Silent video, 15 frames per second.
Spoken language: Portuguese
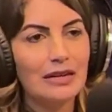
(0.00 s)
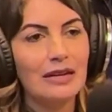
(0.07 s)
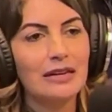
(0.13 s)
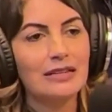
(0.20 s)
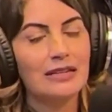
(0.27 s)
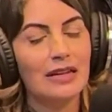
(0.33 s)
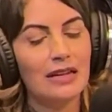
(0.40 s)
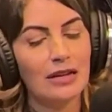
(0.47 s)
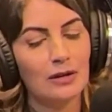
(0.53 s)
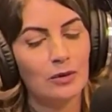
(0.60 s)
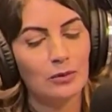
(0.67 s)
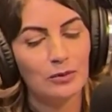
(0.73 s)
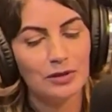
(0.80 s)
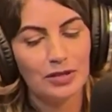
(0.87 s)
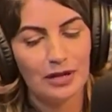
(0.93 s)
né, com
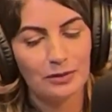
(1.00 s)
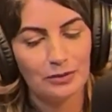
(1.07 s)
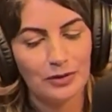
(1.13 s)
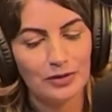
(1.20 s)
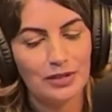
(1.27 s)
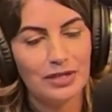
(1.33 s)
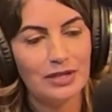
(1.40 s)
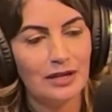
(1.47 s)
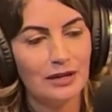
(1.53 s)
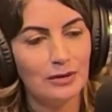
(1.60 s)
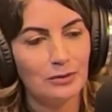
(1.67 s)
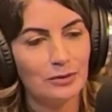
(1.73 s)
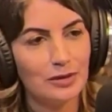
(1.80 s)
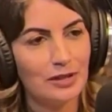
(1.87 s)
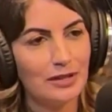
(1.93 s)
muita harmonia, com
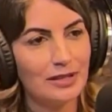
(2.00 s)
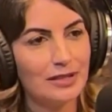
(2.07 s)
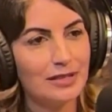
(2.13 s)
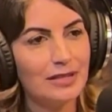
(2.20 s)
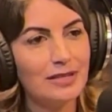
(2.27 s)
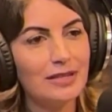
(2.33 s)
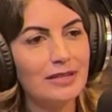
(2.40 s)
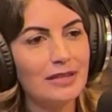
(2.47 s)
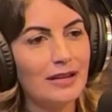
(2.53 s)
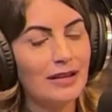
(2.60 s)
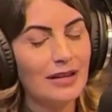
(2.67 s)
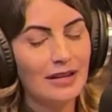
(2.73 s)
muita alegria,